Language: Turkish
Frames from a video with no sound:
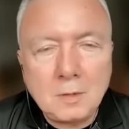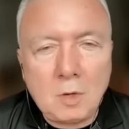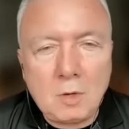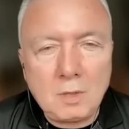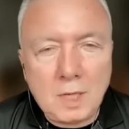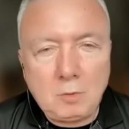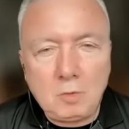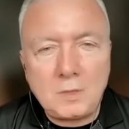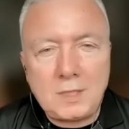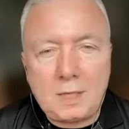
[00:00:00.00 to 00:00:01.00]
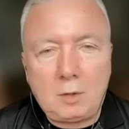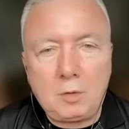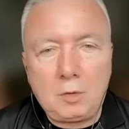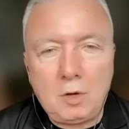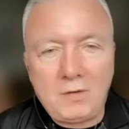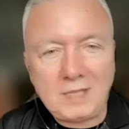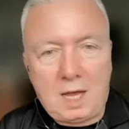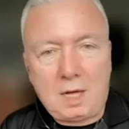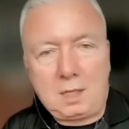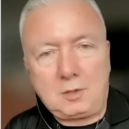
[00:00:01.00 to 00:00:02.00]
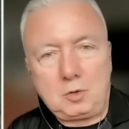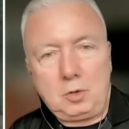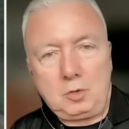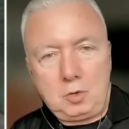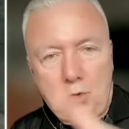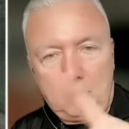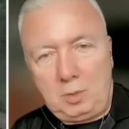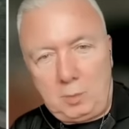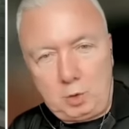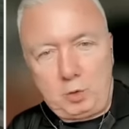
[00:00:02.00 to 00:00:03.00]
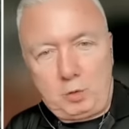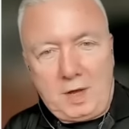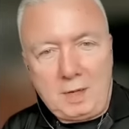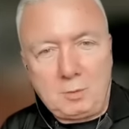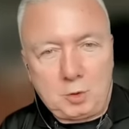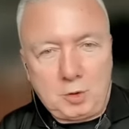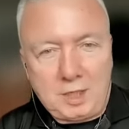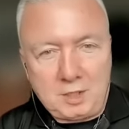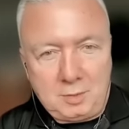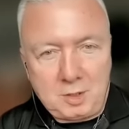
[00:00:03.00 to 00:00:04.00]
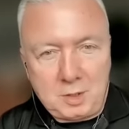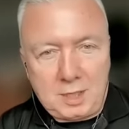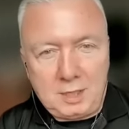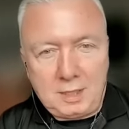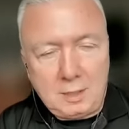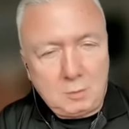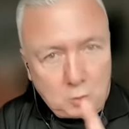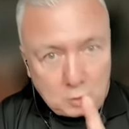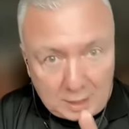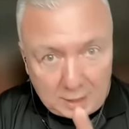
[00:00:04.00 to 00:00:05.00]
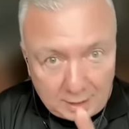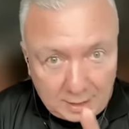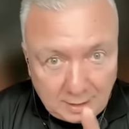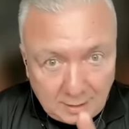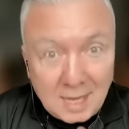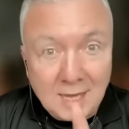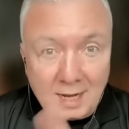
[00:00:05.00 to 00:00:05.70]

Sonra tümsek görüyor ve sağa kaçıyor. Çünkü Aradan orada geçiyor. boşluk var motorun geçebileceği kadar. Güzel hareket.